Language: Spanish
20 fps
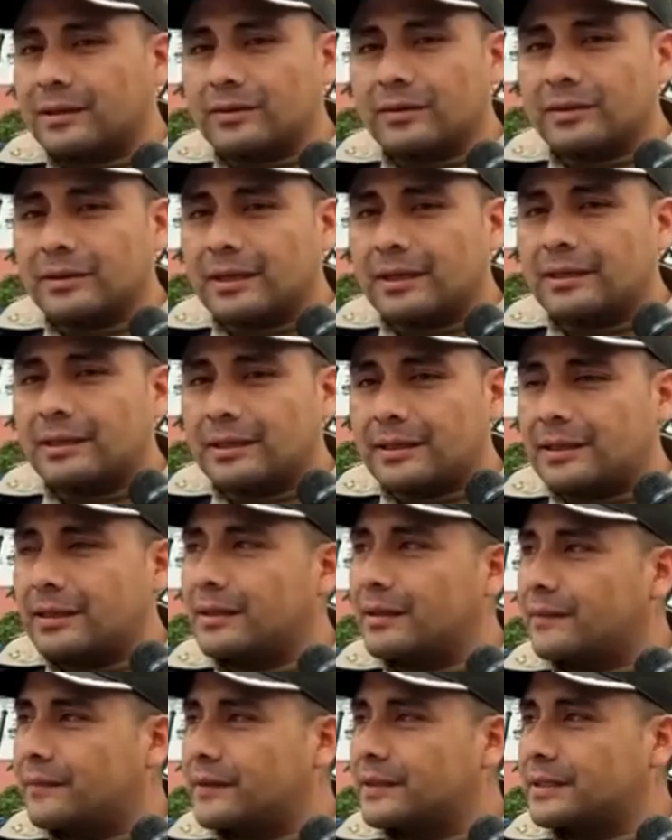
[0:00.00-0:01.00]
contra la
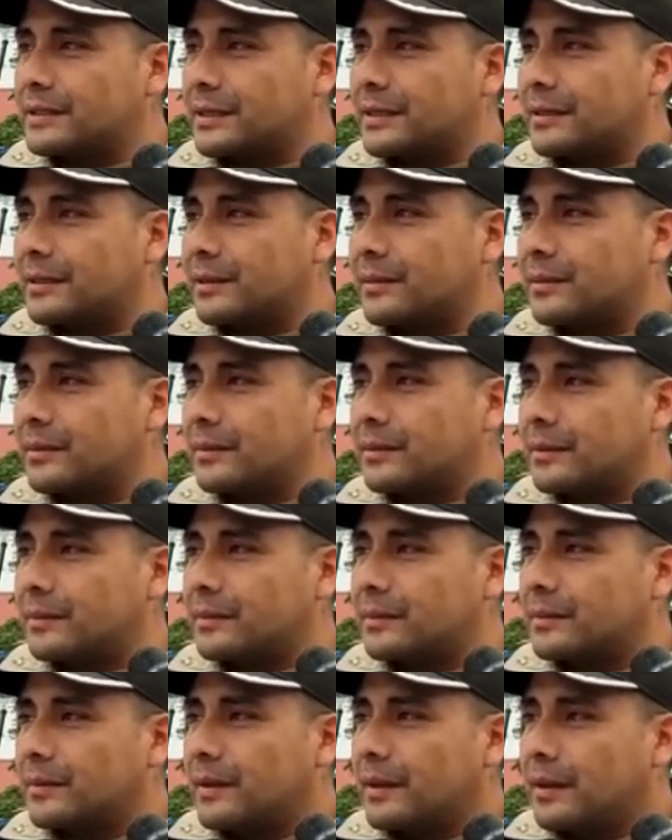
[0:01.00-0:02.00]
integridad física del
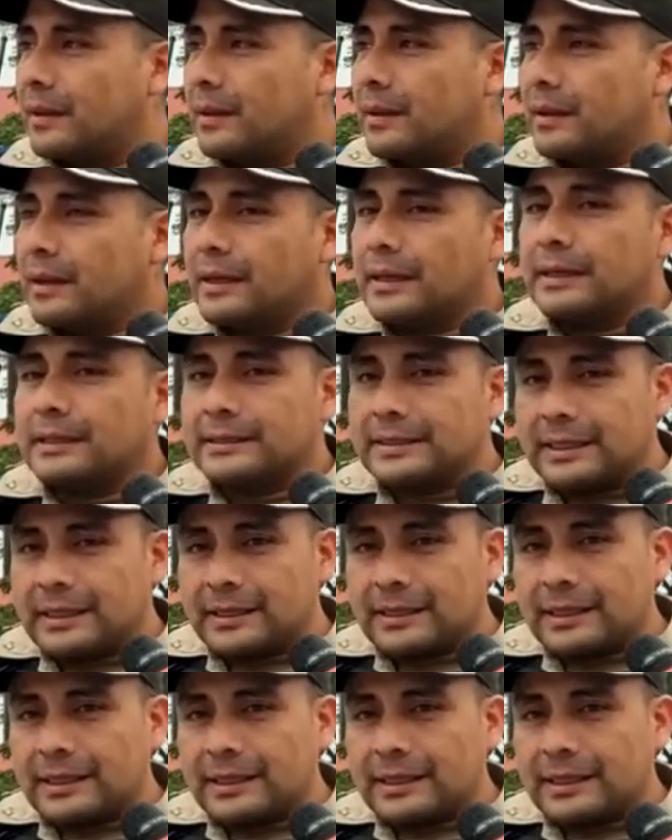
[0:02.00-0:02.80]
Sí,